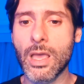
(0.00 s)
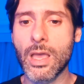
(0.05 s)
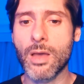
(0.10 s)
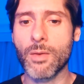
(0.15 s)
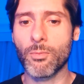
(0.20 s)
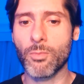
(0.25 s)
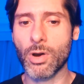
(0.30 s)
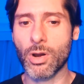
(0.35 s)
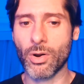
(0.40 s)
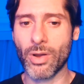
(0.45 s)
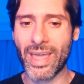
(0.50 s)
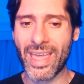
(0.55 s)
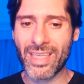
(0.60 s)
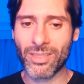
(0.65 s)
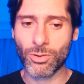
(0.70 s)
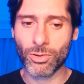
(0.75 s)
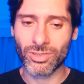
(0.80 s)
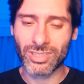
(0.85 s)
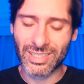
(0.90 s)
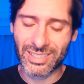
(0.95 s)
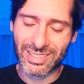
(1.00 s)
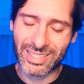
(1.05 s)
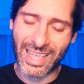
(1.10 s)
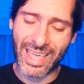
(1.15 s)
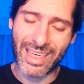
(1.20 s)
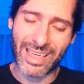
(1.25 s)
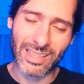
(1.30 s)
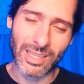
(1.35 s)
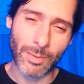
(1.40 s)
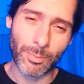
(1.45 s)
bueno, entonces
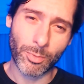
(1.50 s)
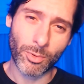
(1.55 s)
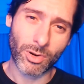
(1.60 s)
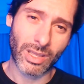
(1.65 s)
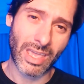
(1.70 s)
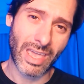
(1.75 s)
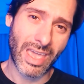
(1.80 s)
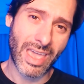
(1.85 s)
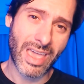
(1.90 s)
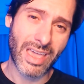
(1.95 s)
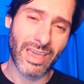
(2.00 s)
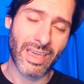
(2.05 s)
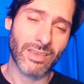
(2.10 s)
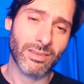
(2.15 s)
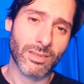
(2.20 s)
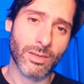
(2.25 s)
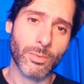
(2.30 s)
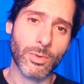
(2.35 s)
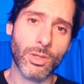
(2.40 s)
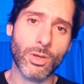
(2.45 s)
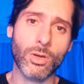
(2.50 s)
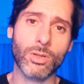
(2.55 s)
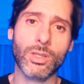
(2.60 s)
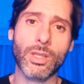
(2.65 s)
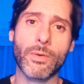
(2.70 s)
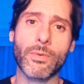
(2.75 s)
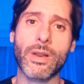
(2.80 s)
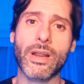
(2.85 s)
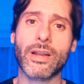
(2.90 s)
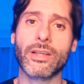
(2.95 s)
quédate porque en este video te
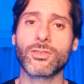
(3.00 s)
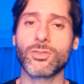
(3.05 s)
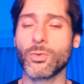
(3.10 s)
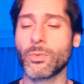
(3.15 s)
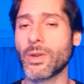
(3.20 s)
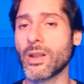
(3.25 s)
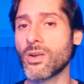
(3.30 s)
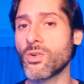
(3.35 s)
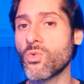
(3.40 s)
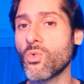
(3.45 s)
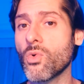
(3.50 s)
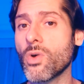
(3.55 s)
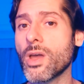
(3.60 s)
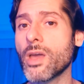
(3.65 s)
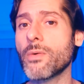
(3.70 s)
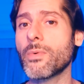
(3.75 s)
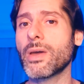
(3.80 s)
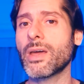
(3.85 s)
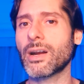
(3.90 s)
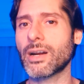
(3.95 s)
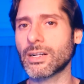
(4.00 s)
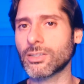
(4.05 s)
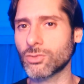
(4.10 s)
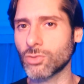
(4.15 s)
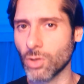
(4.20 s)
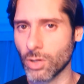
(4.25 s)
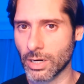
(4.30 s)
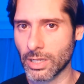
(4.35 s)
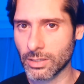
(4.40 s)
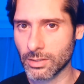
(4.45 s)
hablaré sobre nueve
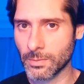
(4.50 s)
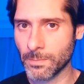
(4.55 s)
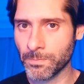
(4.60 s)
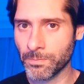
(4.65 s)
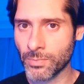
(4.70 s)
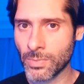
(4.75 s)
razones